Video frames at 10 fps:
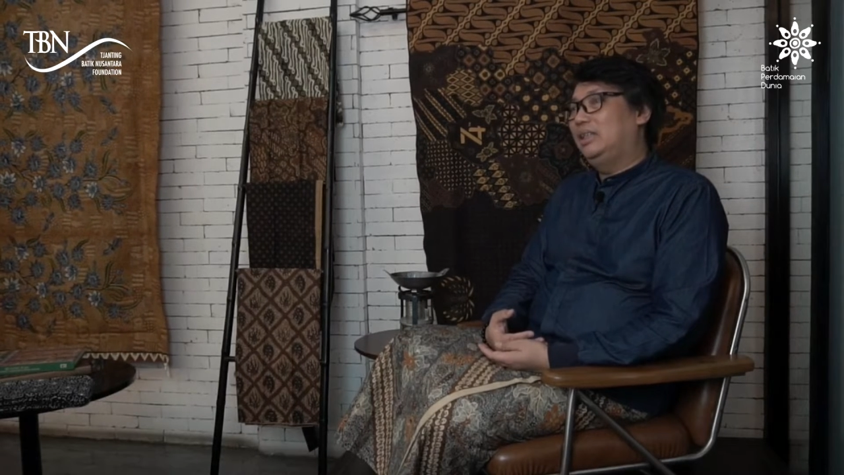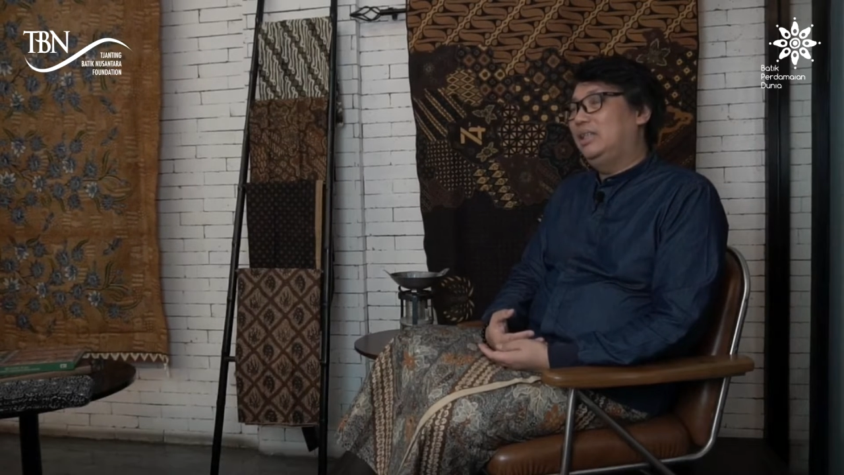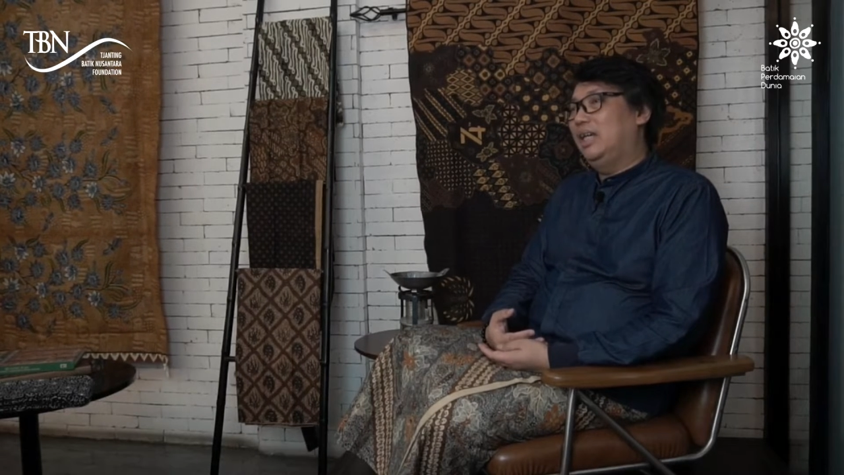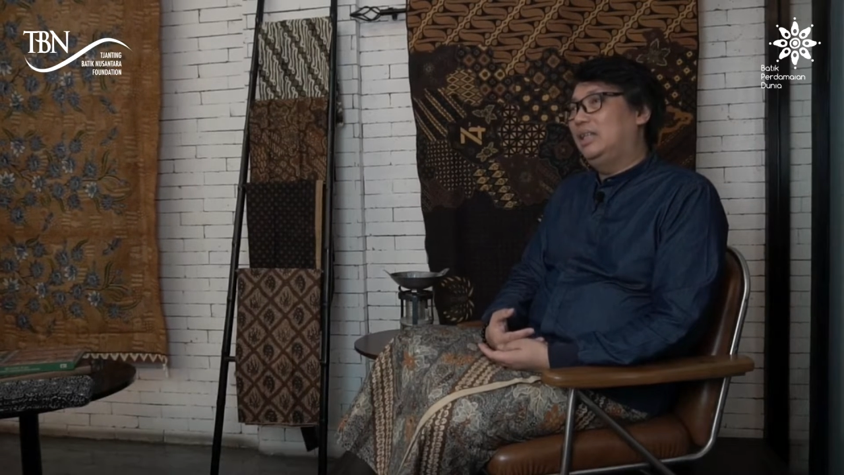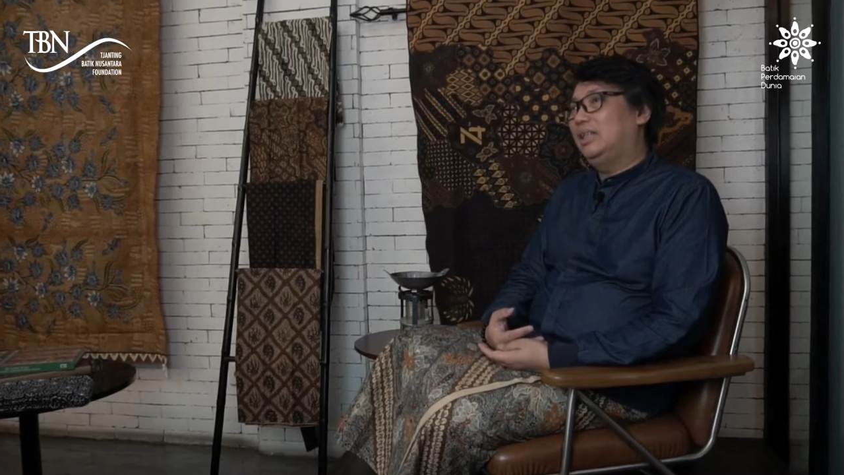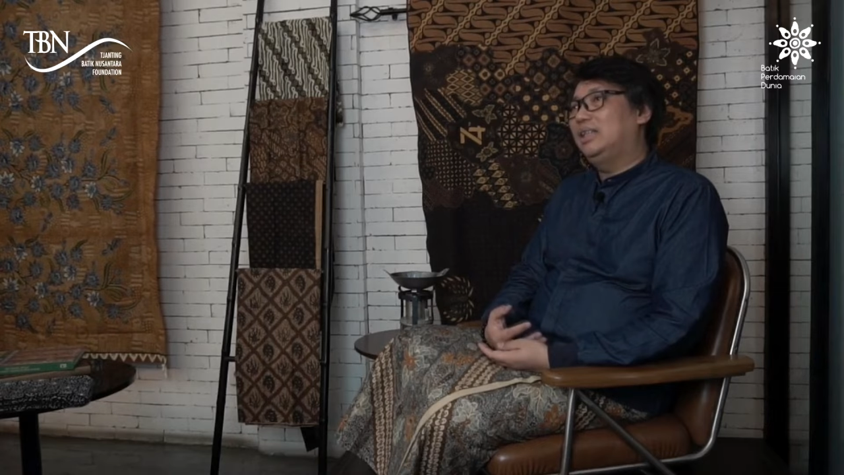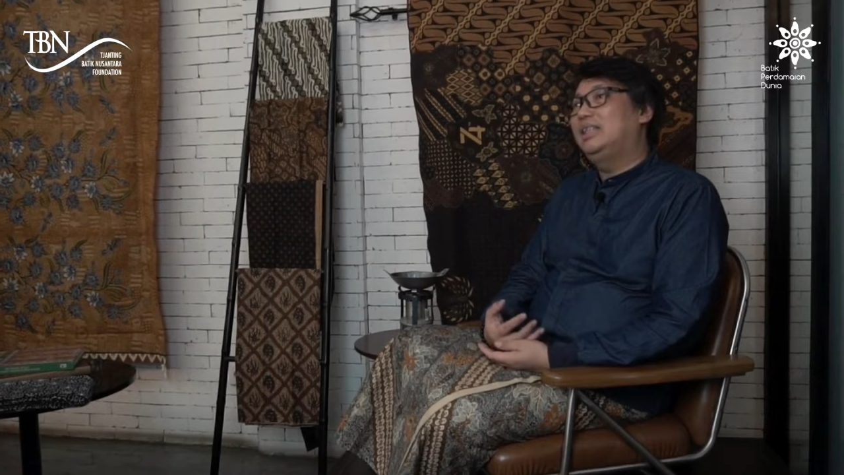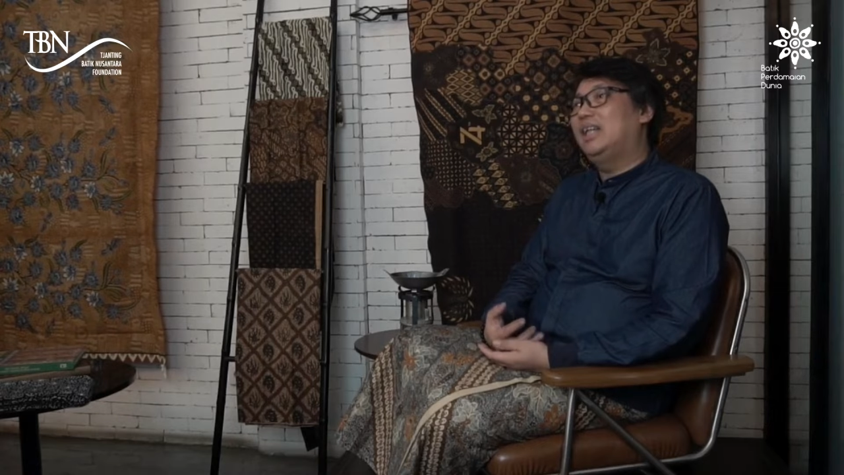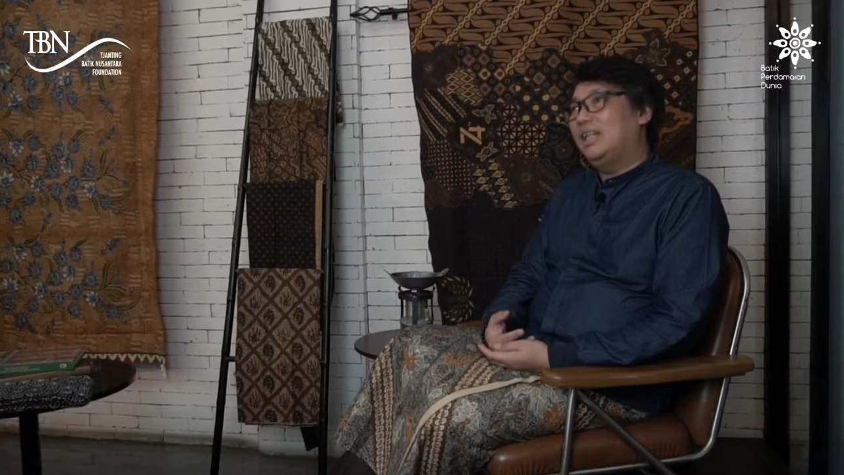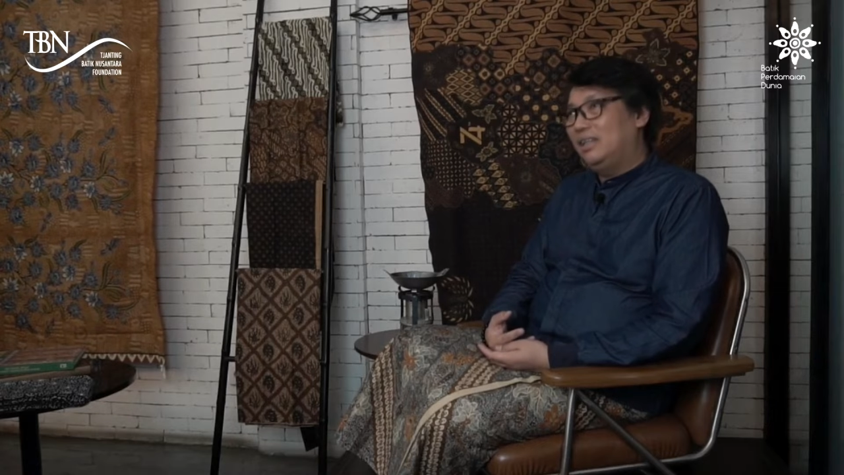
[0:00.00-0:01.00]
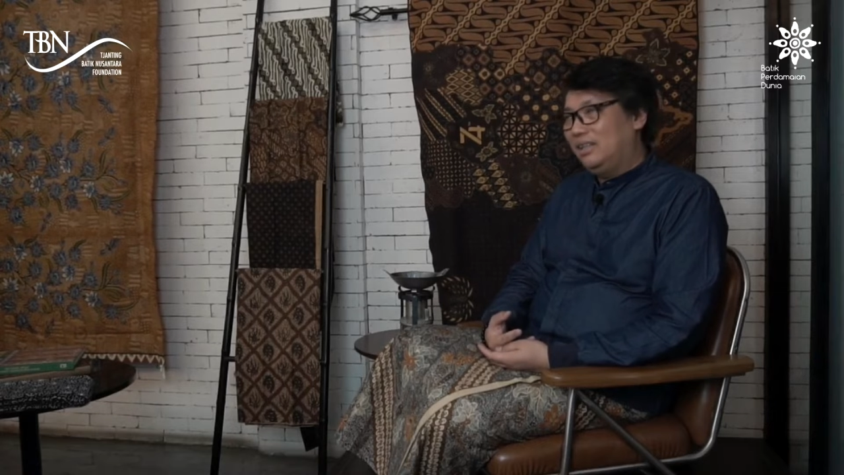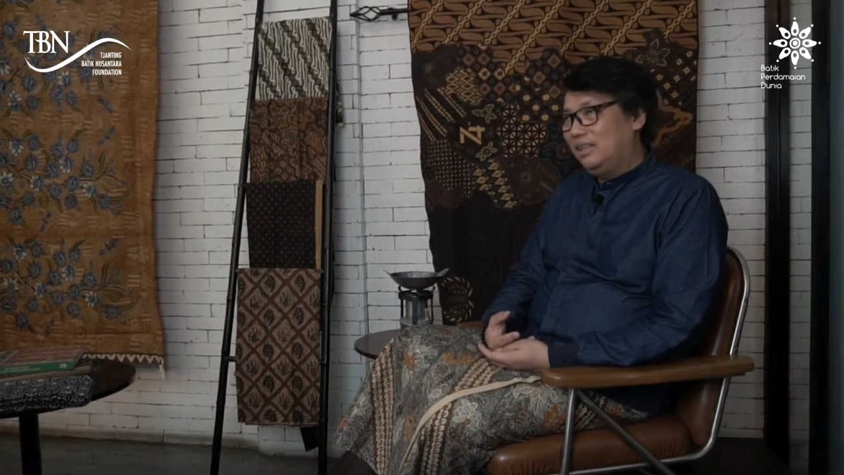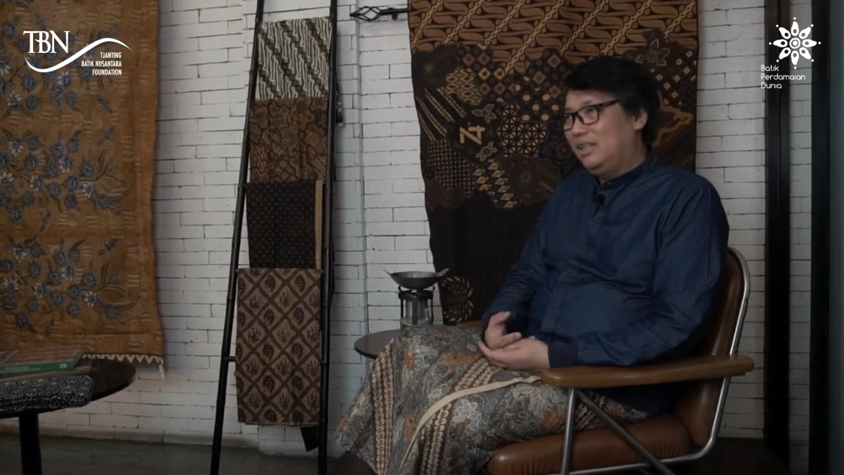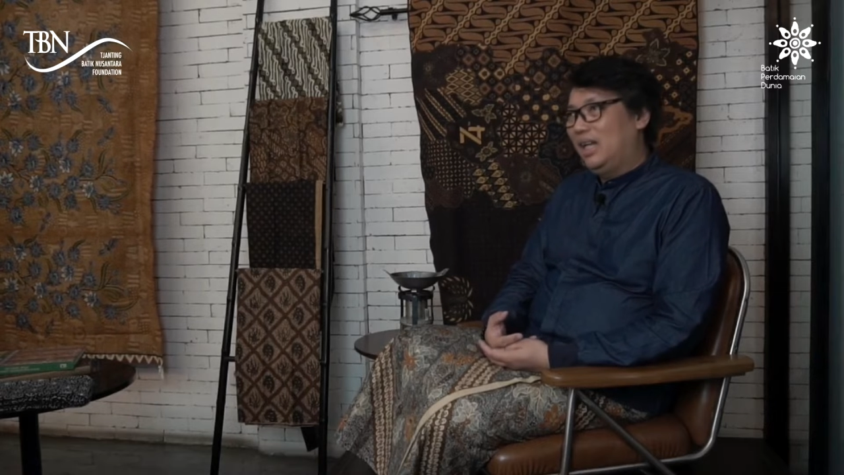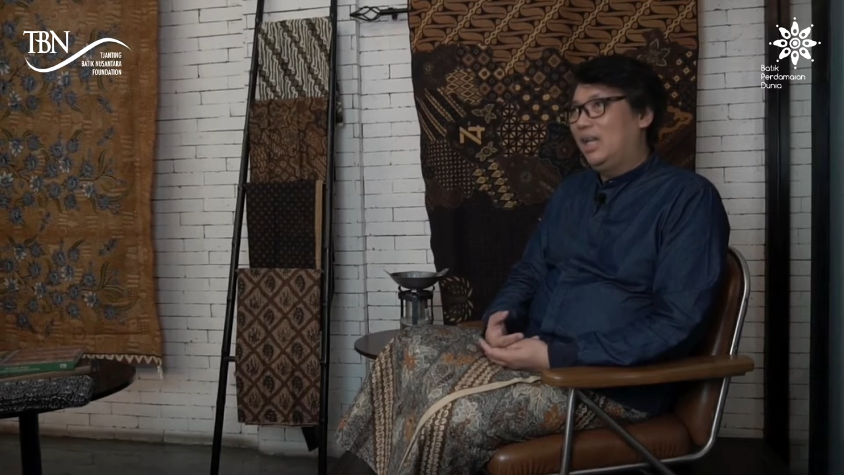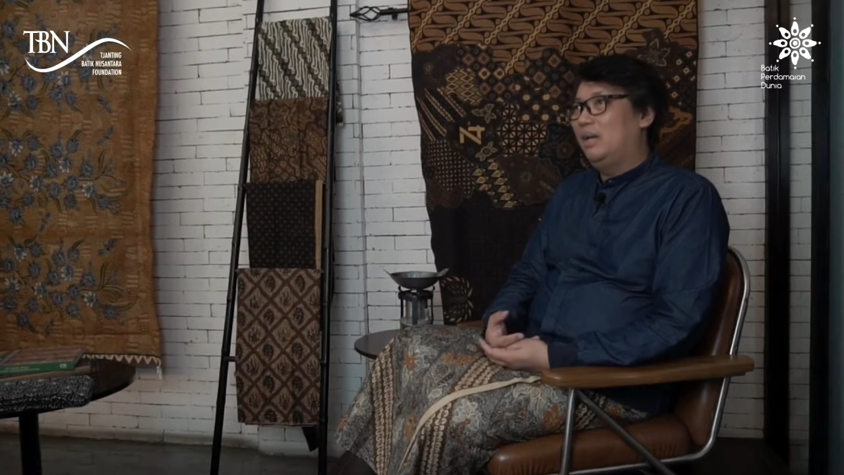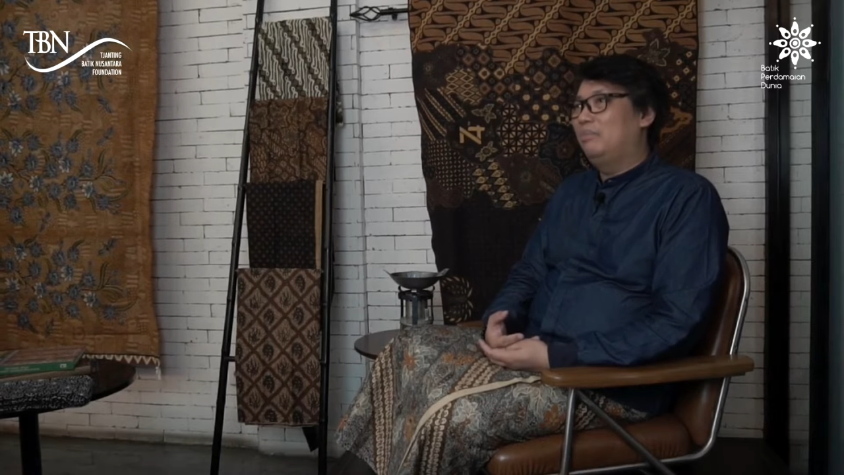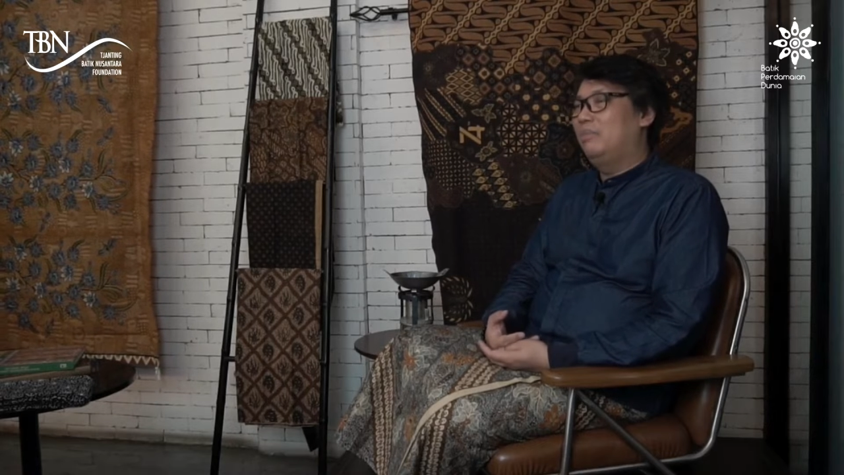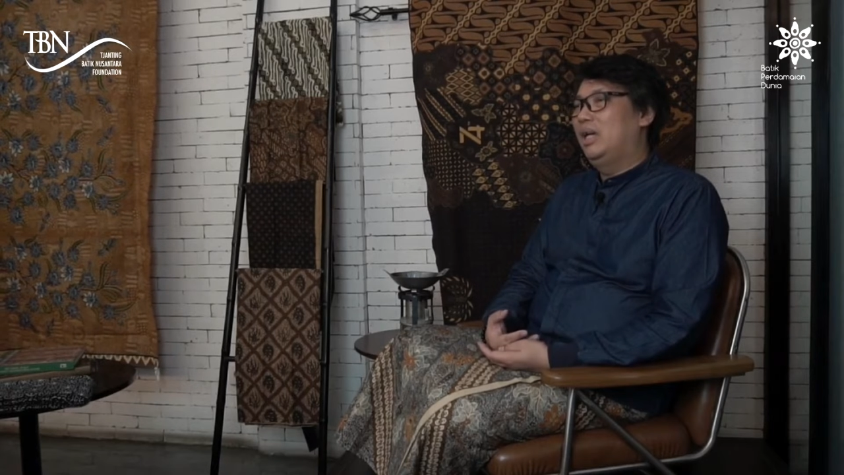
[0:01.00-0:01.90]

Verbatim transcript: yang tersirat dalam